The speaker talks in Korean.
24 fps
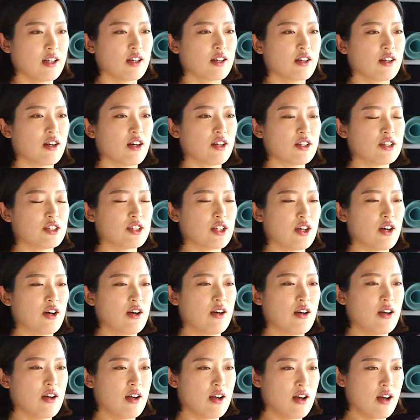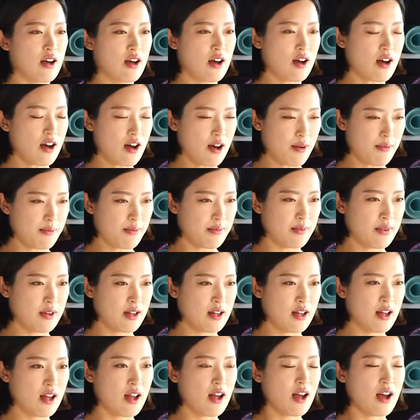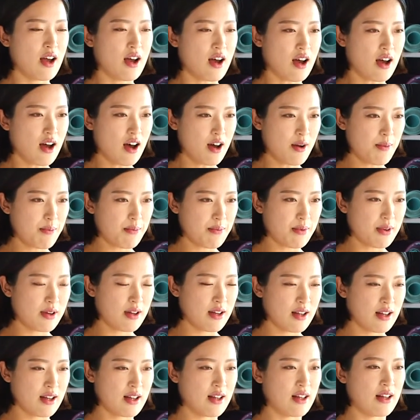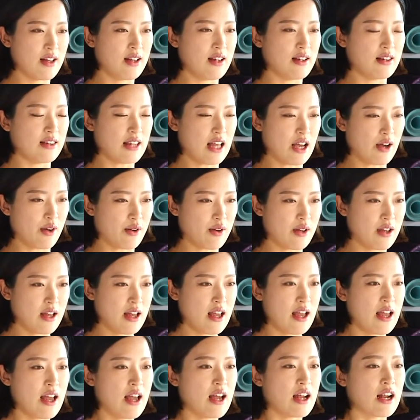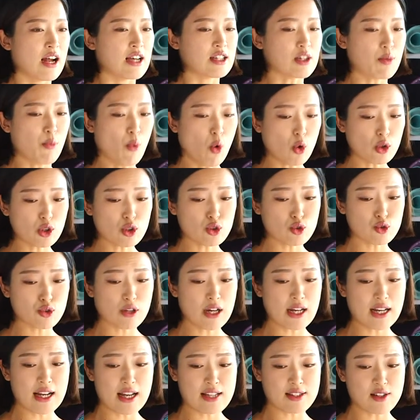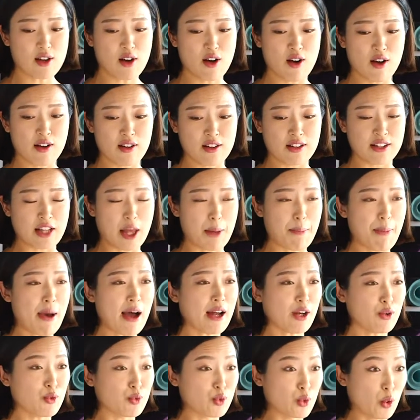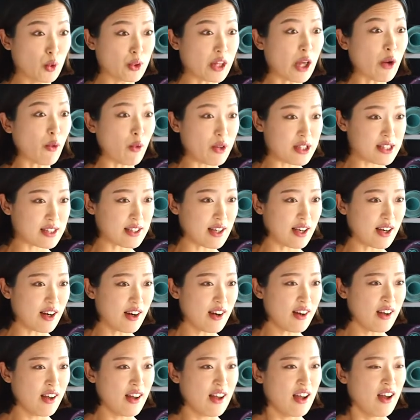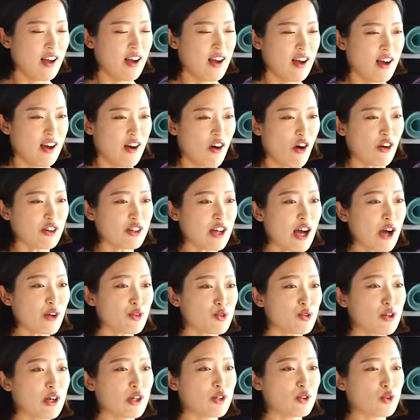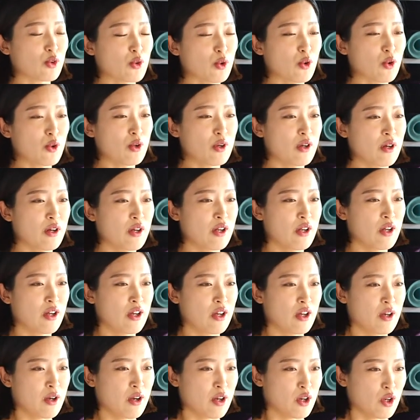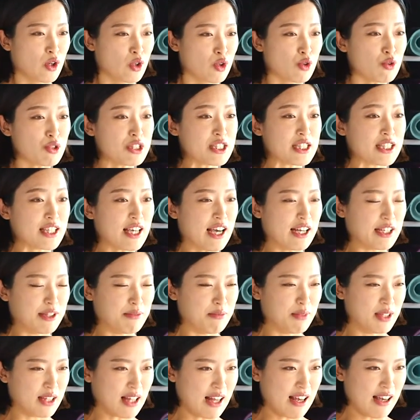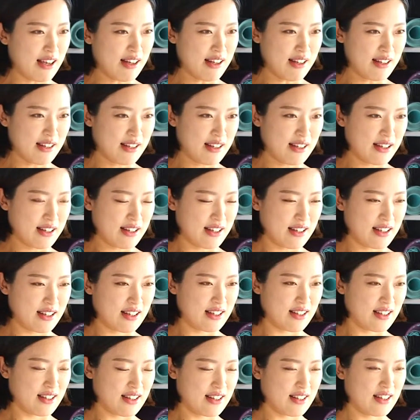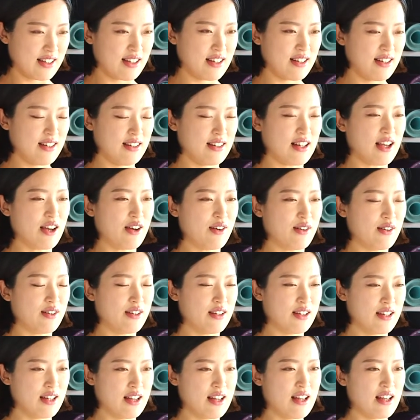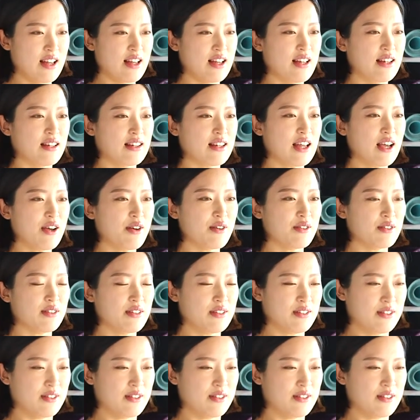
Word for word: 그렇죠. 업, 업, 다운. 그래서 모든 구간에서 내 팔이 운동되고 있어요. 어느 한 구간도 휴식이 아닙니다. 다운, 다운.